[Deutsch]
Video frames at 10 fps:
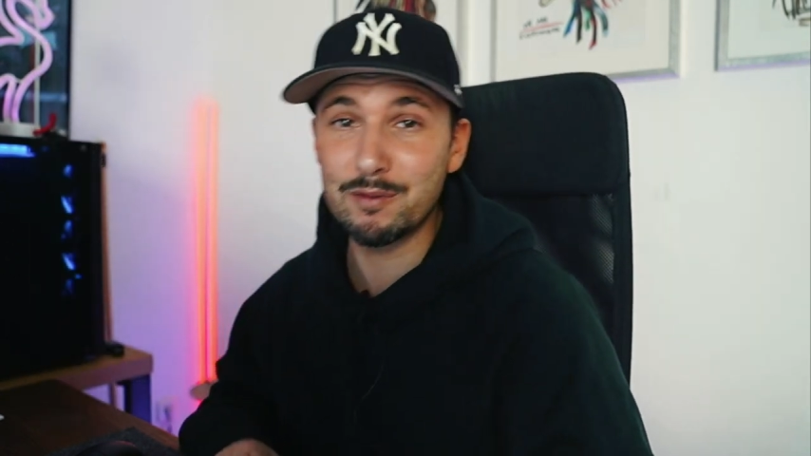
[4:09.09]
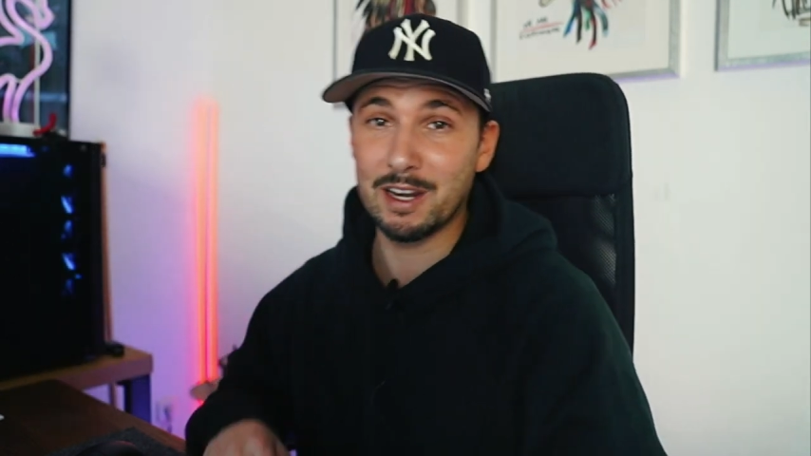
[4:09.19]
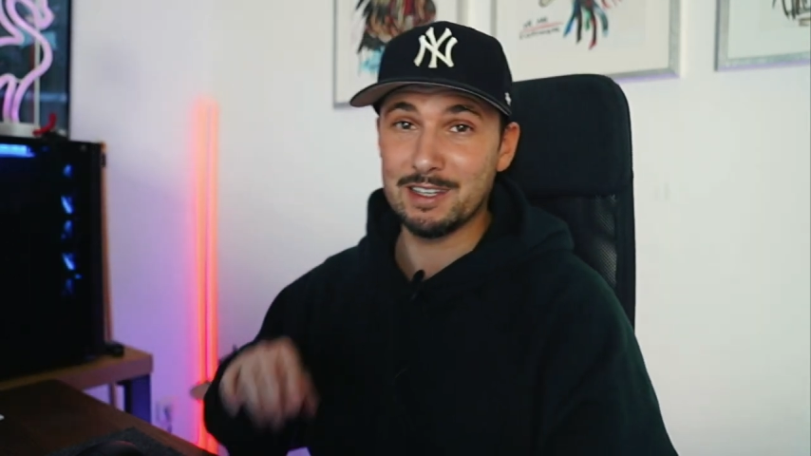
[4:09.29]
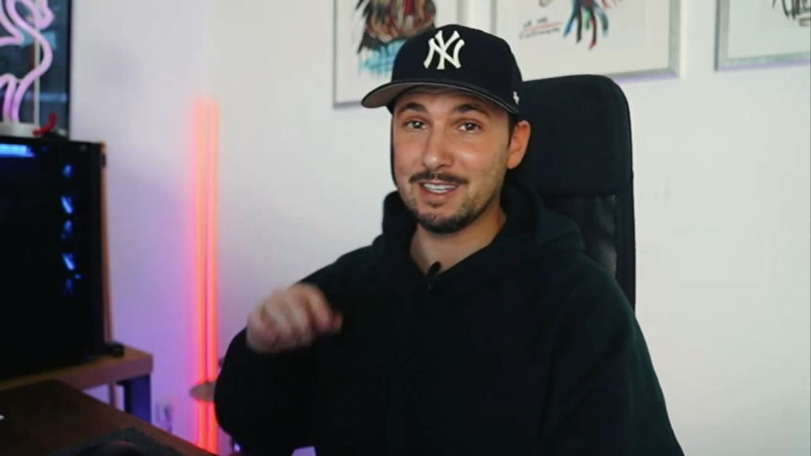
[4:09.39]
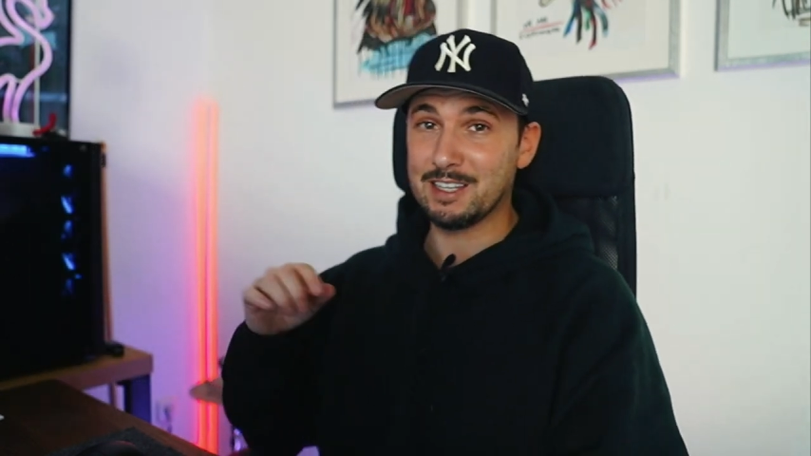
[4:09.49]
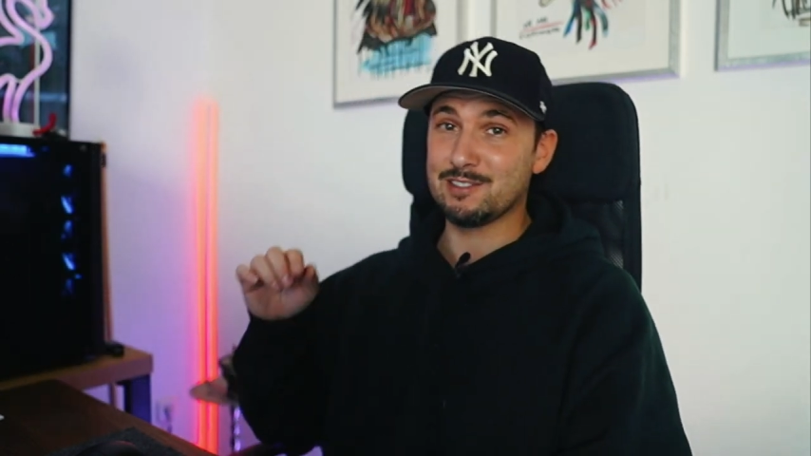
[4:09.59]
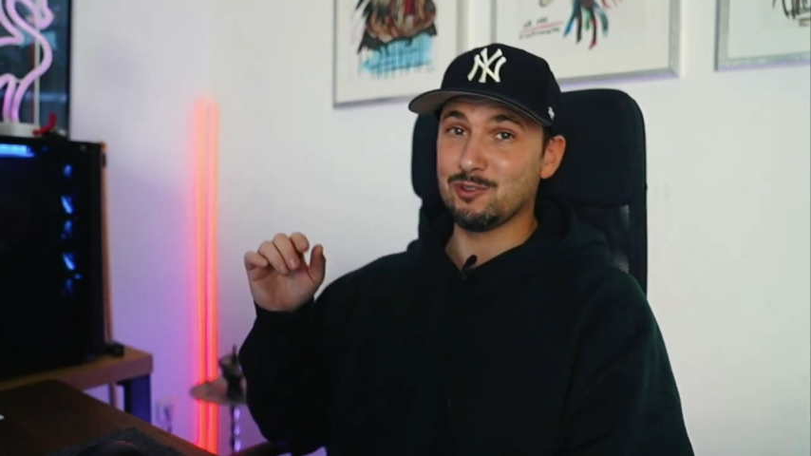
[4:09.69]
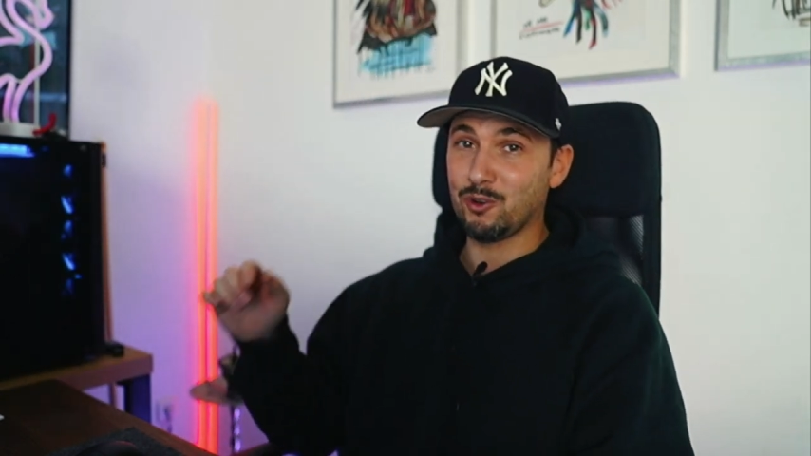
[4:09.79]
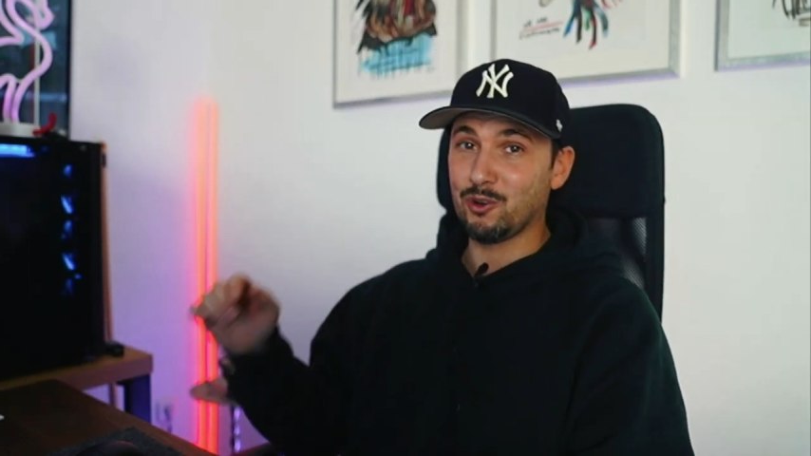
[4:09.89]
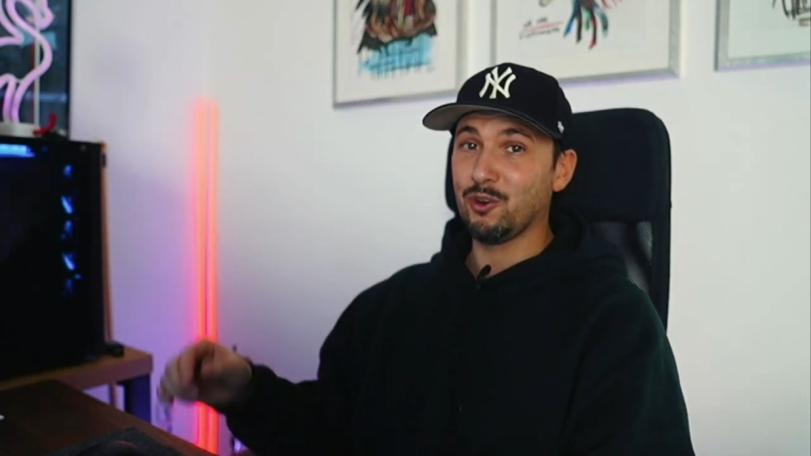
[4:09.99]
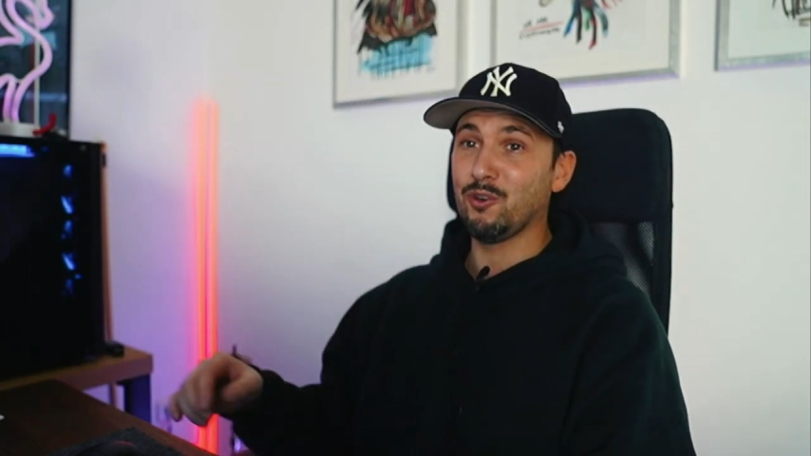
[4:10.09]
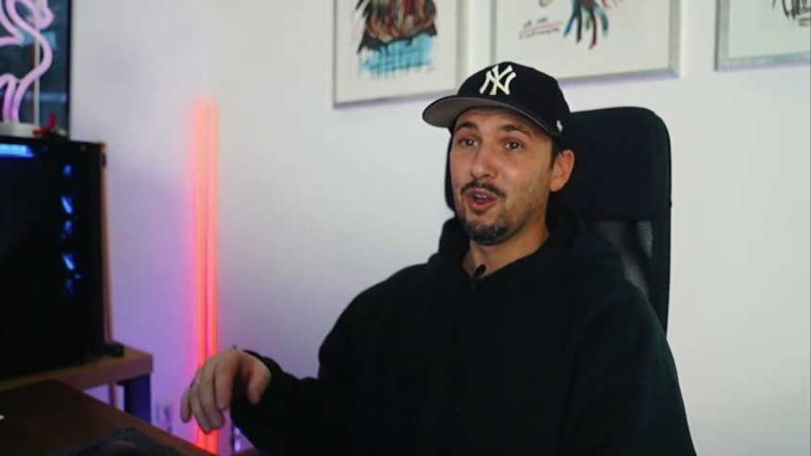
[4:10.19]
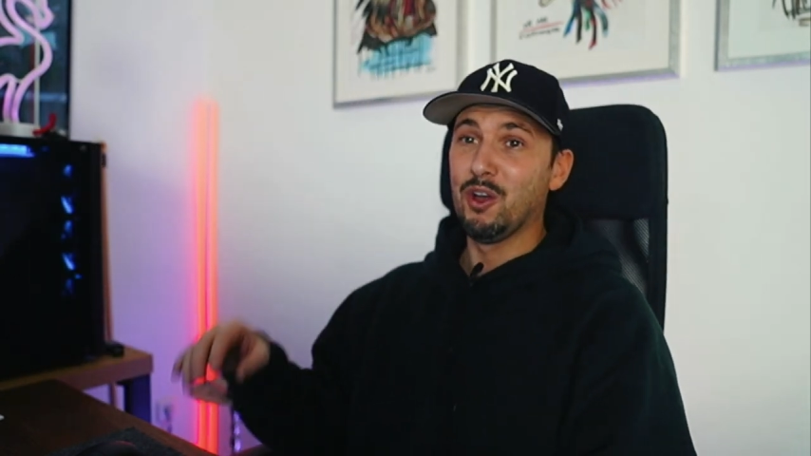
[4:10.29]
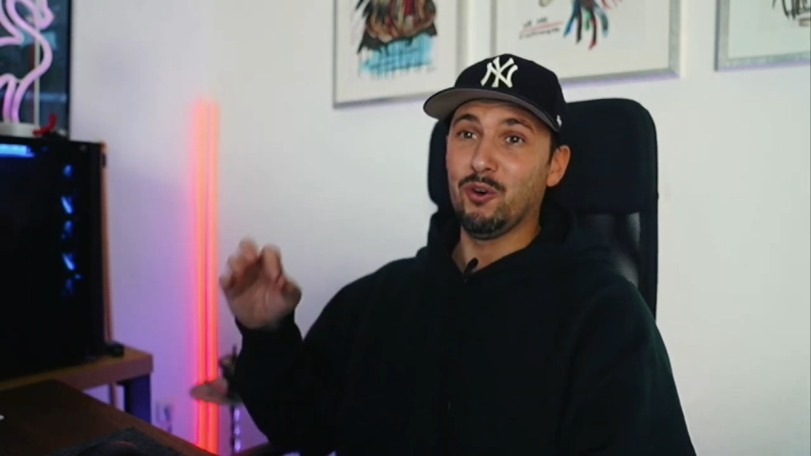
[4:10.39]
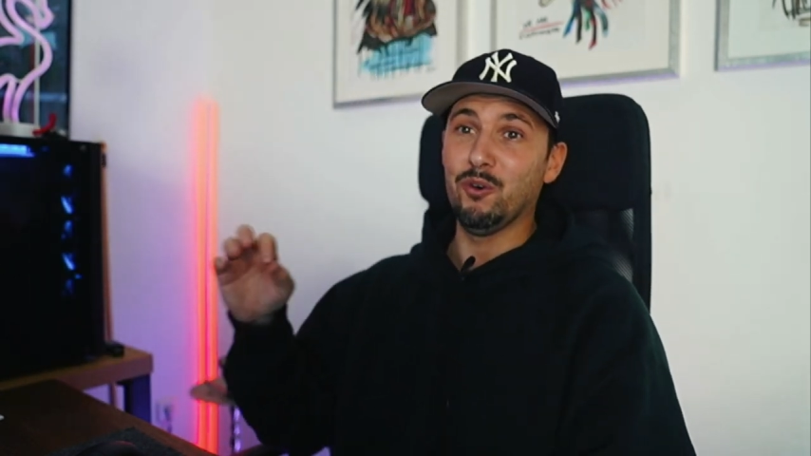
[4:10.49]
Fall ein dickes No-Go
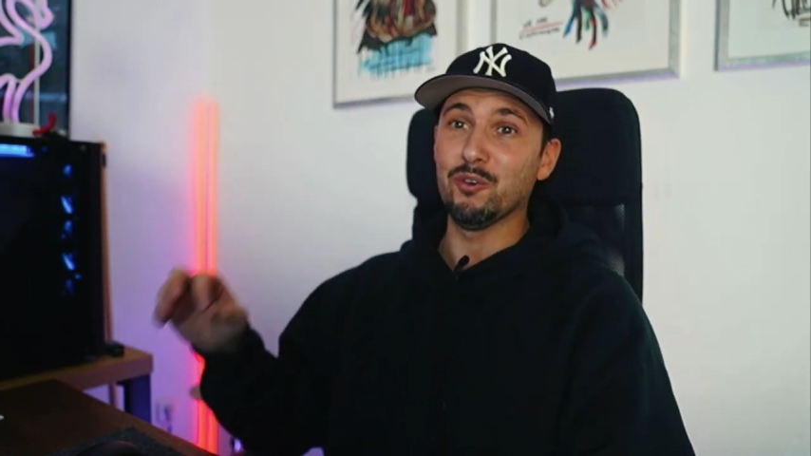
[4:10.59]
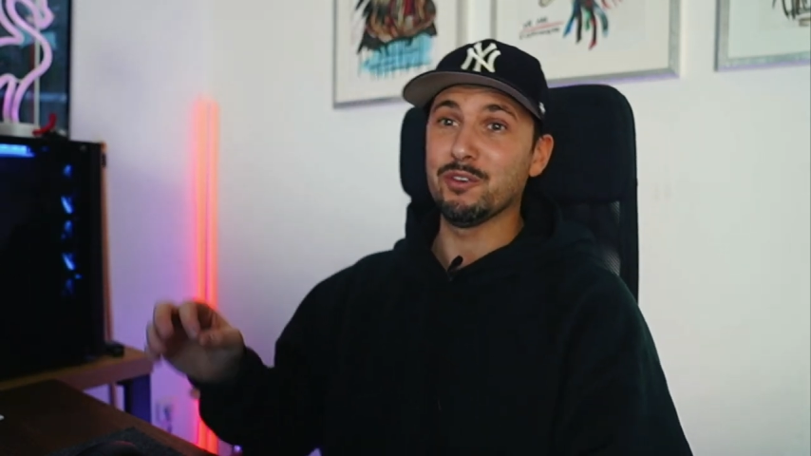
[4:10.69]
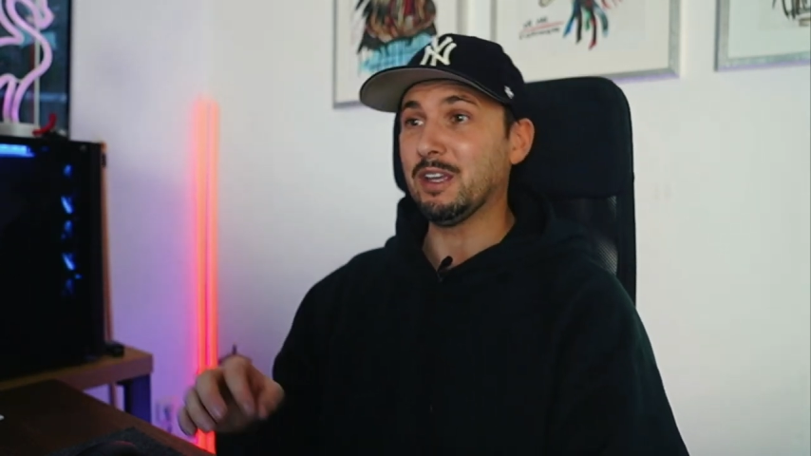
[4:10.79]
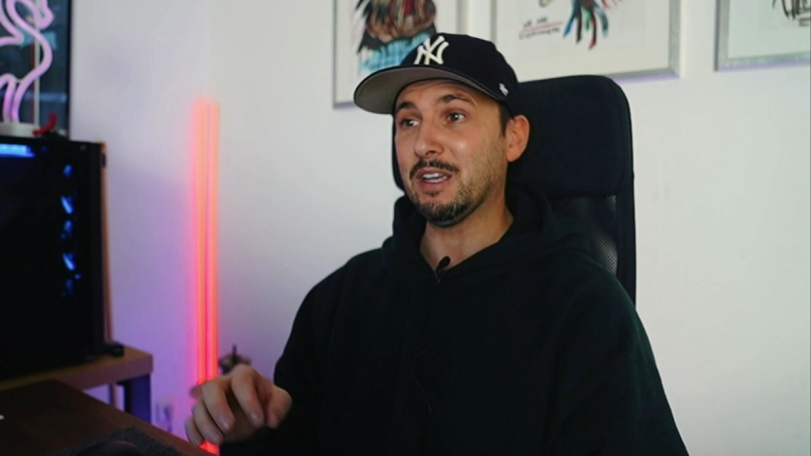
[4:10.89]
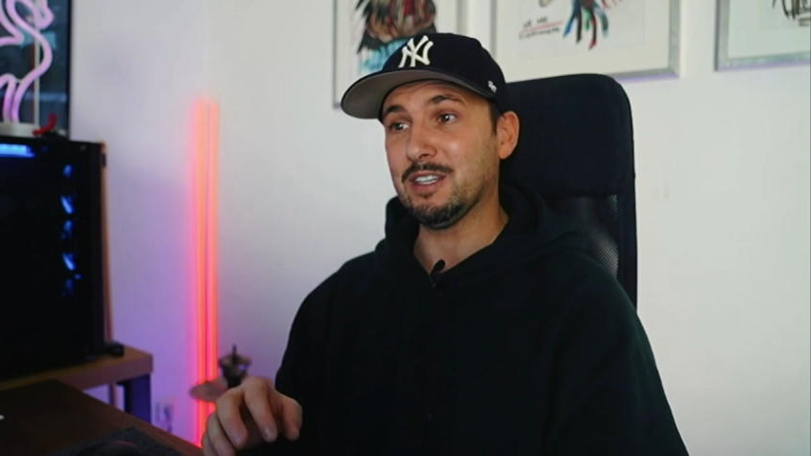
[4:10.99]
und äh,